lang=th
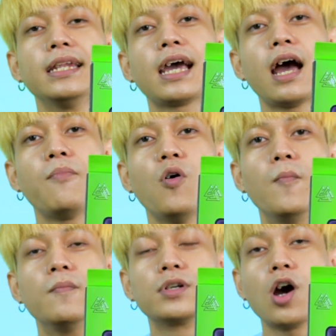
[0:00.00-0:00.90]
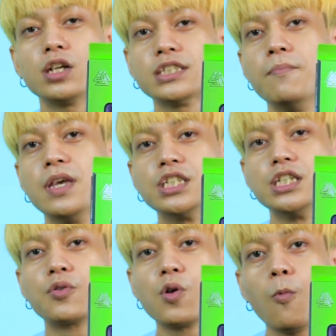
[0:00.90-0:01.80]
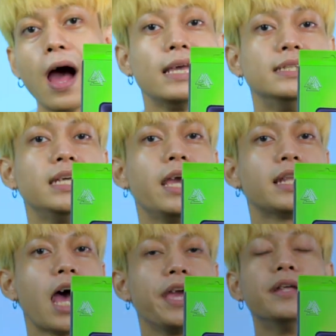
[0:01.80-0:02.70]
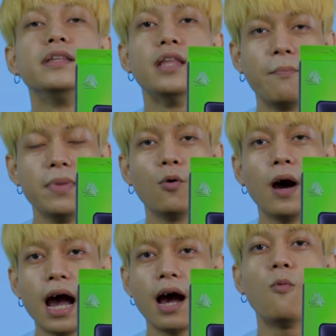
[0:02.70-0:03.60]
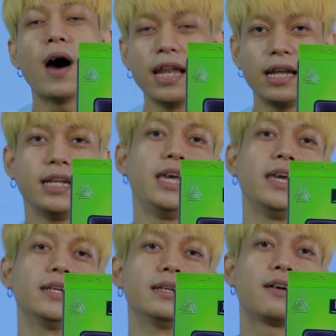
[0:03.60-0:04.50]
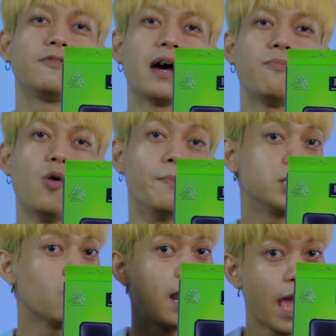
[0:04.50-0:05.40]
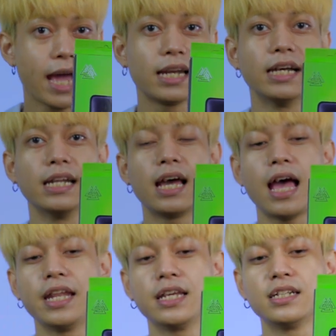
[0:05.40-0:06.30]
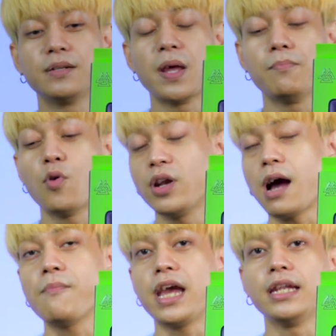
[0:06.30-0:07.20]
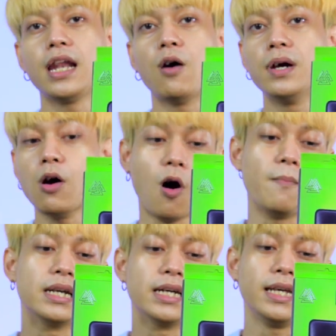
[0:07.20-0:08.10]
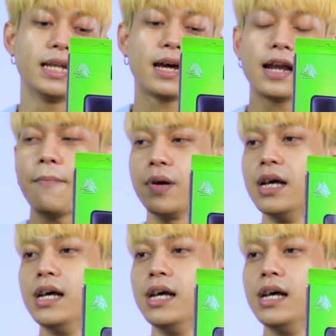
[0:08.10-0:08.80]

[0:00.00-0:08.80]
นะครับผมก็จะมีชื่อรุ่นว่า อี จี เอ Type ดับเบิลยู อาร์ วัน นั่นเองนะครับผมเป็นตัวแรกเลยนะอันนี้คือเป็นโปรดักต์ใหม่ที่เราเพิ่งออกมาเลยนะครับ